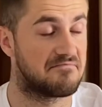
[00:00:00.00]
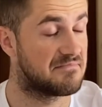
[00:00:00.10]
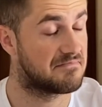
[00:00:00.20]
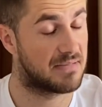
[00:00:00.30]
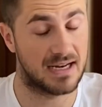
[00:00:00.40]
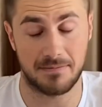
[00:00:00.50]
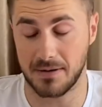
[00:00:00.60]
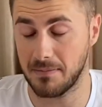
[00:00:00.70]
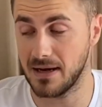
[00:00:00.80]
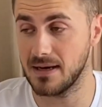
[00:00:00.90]
блин,
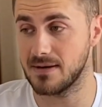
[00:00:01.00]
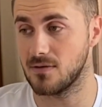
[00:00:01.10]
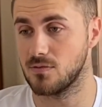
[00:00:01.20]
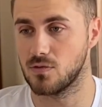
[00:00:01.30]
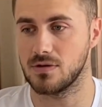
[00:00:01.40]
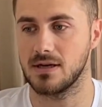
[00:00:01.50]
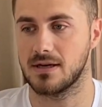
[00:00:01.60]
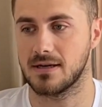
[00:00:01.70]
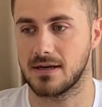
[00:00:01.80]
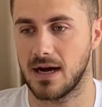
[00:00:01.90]
проблема у многих,
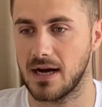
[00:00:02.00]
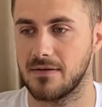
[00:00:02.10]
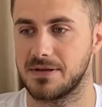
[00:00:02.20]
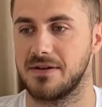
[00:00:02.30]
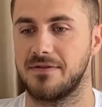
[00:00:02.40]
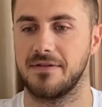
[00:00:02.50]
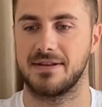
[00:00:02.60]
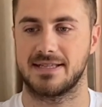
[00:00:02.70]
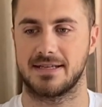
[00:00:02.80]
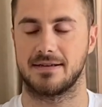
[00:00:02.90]
как вообще
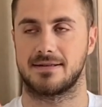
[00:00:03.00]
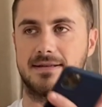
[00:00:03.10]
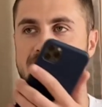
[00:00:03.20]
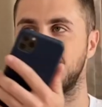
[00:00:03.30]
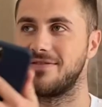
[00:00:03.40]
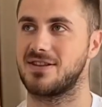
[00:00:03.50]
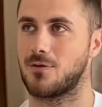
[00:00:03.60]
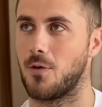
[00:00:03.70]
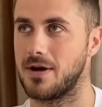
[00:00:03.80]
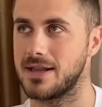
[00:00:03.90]
вывести с
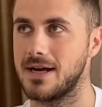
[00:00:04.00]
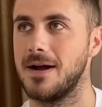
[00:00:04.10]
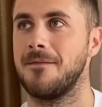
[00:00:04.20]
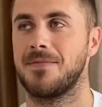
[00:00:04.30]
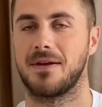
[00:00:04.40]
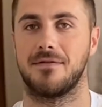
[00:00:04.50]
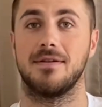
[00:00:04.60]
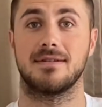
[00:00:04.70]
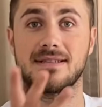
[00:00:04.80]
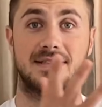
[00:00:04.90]
свиткоина
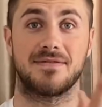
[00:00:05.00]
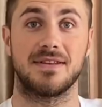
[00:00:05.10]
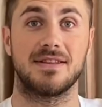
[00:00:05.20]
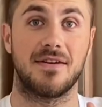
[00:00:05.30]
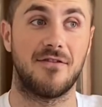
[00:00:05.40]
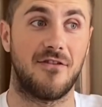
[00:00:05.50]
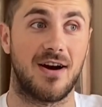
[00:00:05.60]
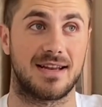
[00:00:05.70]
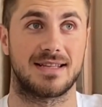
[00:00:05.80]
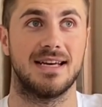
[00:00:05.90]
в свит
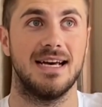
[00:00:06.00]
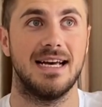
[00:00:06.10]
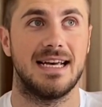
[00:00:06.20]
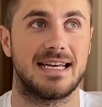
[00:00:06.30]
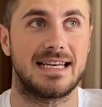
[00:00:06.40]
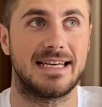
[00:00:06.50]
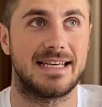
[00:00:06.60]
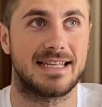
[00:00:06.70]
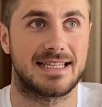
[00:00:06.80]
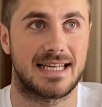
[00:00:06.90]
валет.
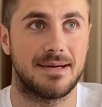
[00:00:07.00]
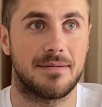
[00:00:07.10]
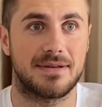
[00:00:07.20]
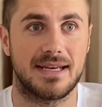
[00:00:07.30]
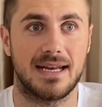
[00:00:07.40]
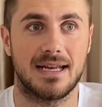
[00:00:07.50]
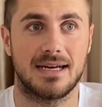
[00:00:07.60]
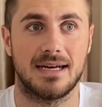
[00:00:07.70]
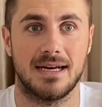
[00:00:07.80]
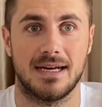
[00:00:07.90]
И на самом
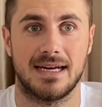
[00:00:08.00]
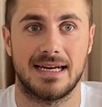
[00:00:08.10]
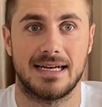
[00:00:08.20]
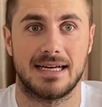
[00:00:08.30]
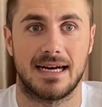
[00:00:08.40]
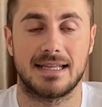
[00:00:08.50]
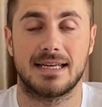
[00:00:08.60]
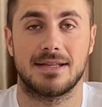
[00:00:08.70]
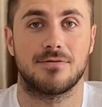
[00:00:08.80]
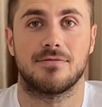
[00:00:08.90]
деле
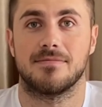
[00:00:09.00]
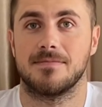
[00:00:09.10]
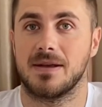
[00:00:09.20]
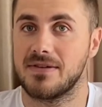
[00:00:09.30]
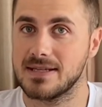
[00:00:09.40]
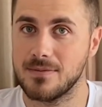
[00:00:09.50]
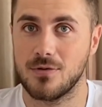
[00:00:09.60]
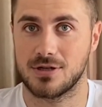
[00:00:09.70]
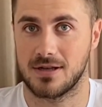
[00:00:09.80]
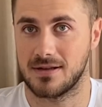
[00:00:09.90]
это ну,
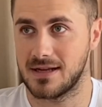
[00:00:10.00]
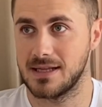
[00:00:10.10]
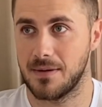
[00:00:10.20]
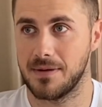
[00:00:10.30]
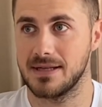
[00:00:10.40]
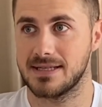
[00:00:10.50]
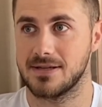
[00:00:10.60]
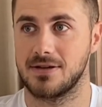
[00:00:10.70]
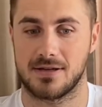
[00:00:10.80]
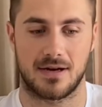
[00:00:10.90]
невозможно на данный момент
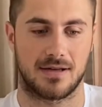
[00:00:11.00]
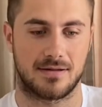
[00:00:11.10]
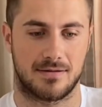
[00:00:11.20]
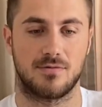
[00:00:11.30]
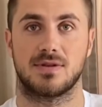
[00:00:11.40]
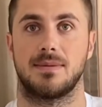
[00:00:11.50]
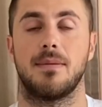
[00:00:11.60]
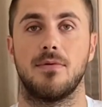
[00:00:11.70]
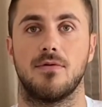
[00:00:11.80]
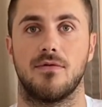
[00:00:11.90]
сделать как-то ну,
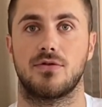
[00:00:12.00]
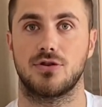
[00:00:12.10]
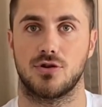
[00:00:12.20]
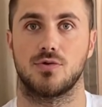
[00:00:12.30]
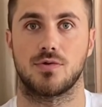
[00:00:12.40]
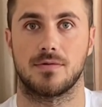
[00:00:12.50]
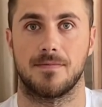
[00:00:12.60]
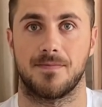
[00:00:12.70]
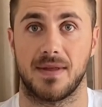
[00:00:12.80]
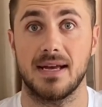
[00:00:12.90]
самому, вручную.
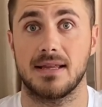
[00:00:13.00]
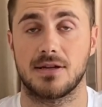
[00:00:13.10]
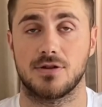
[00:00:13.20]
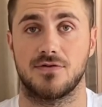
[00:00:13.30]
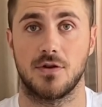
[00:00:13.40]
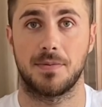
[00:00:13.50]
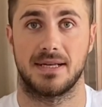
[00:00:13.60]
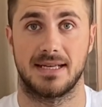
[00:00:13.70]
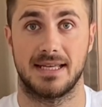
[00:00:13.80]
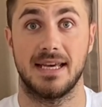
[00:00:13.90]
Это должно все
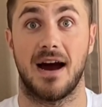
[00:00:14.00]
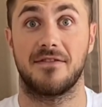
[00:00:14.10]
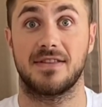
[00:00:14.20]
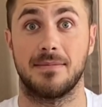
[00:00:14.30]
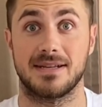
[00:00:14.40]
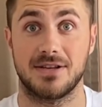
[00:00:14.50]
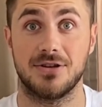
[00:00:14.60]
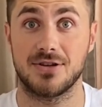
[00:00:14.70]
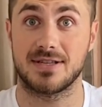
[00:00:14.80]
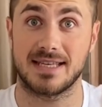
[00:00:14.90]
произойти
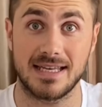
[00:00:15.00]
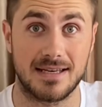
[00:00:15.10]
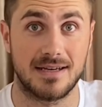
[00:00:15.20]
автоматически.